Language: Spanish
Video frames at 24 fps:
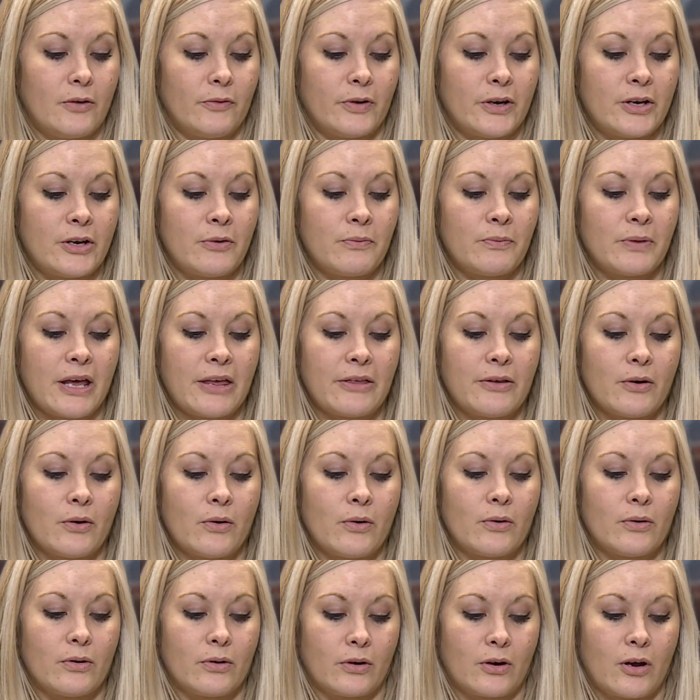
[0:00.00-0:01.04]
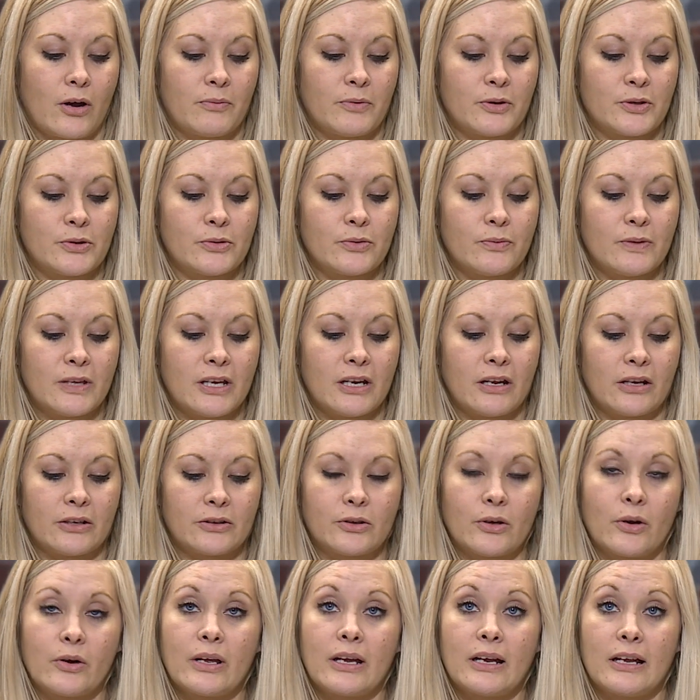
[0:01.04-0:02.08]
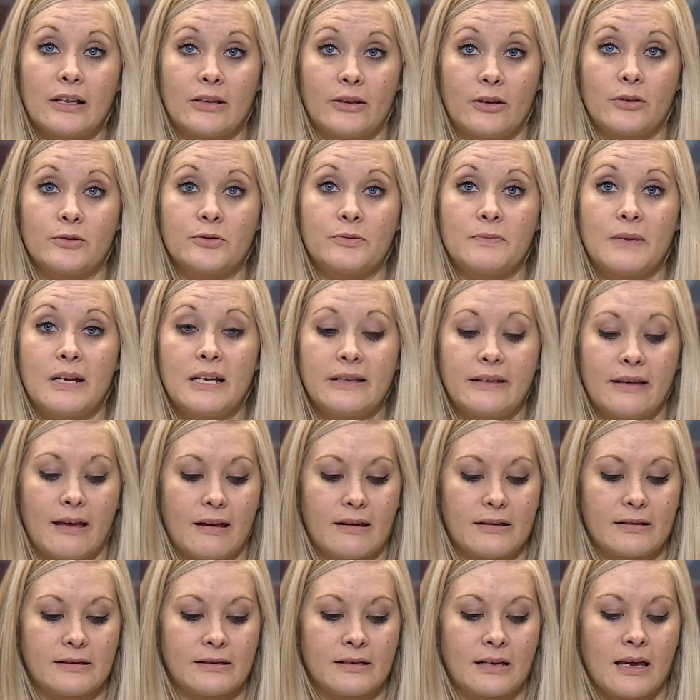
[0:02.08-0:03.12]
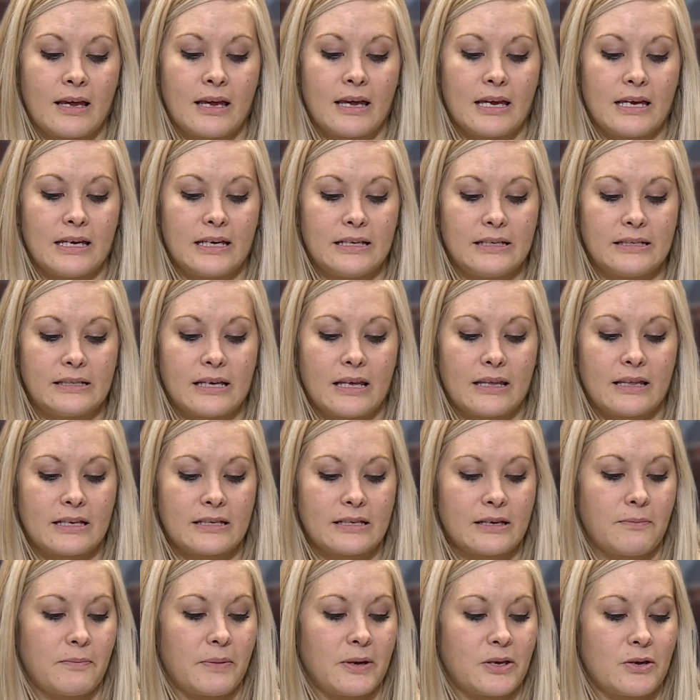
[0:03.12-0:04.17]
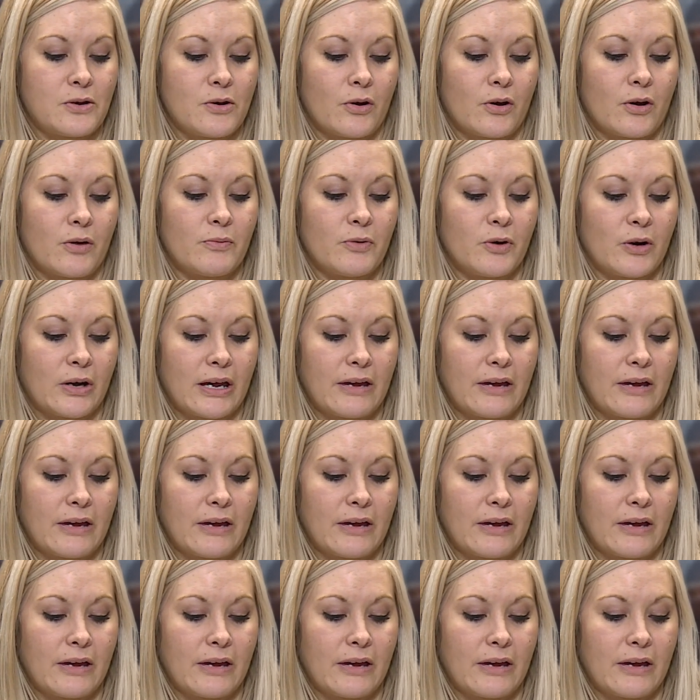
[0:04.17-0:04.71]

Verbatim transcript: Fue nombrado como subdirector en el 2010 y se desempeñó como